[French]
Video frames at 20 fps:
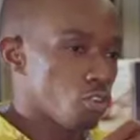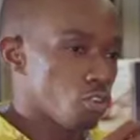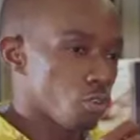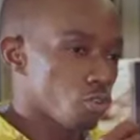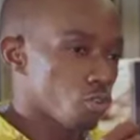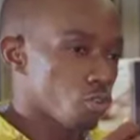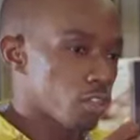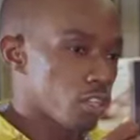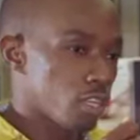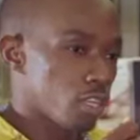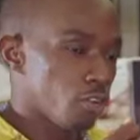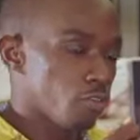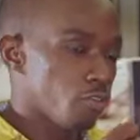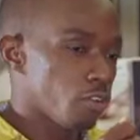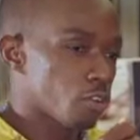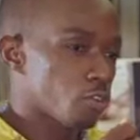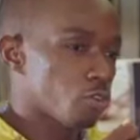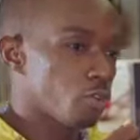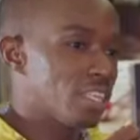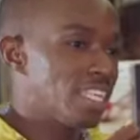changer de
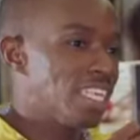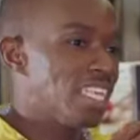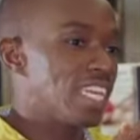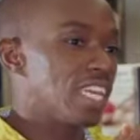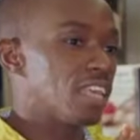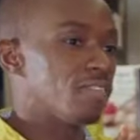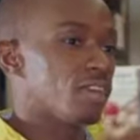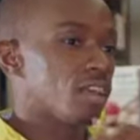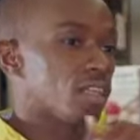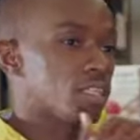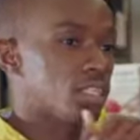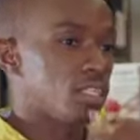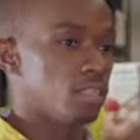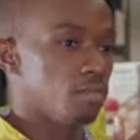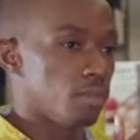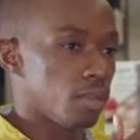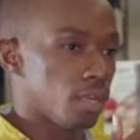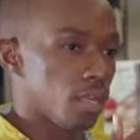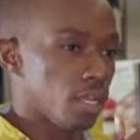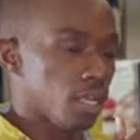façon
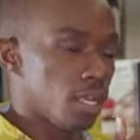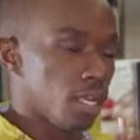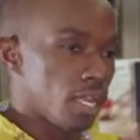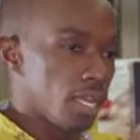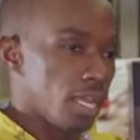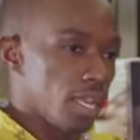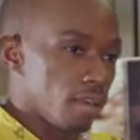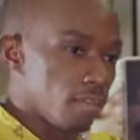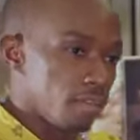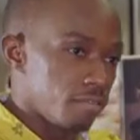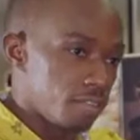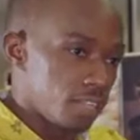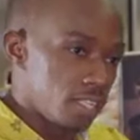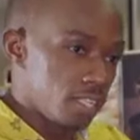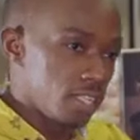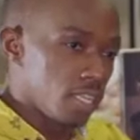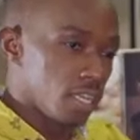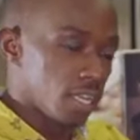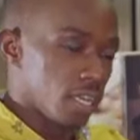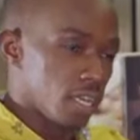irréversible la
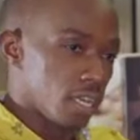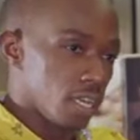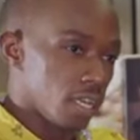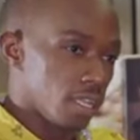vie